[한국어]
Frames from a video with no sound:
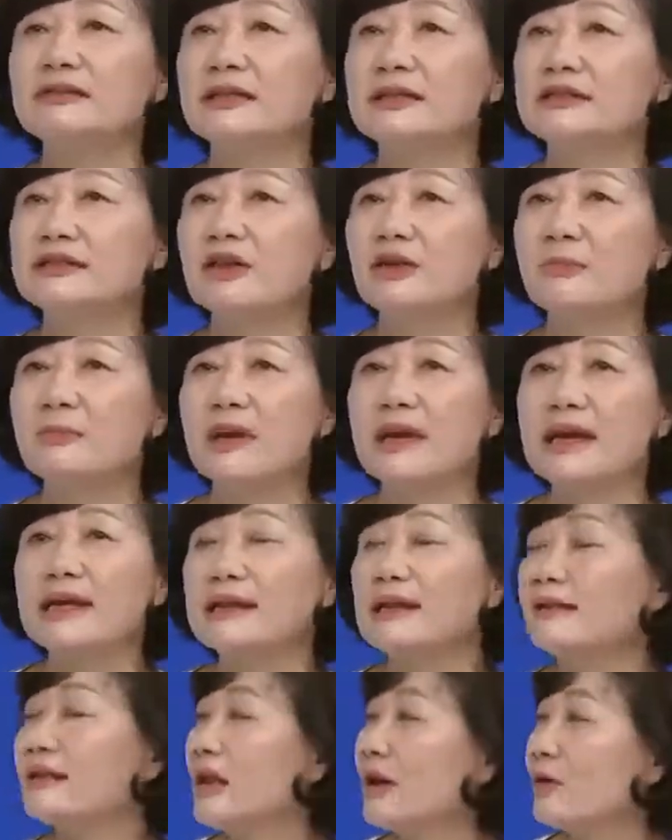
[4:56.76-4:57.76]
의해서
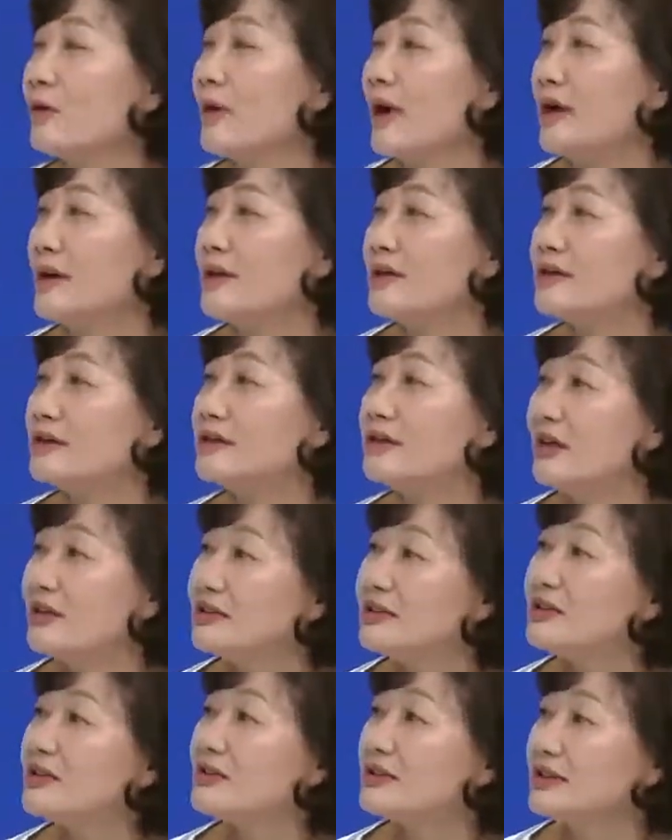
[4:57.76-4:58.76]
매게된다고 알려진
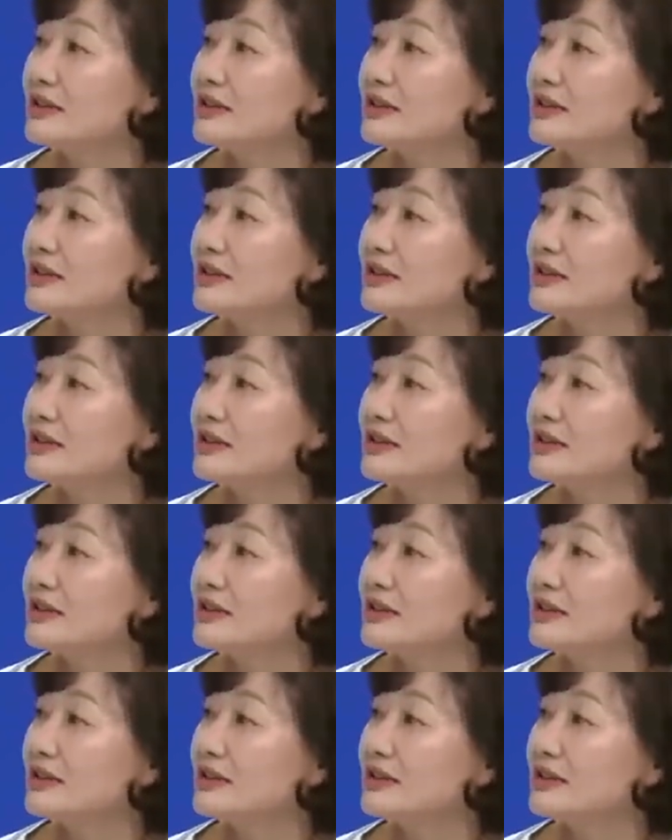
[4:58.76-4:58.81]
열성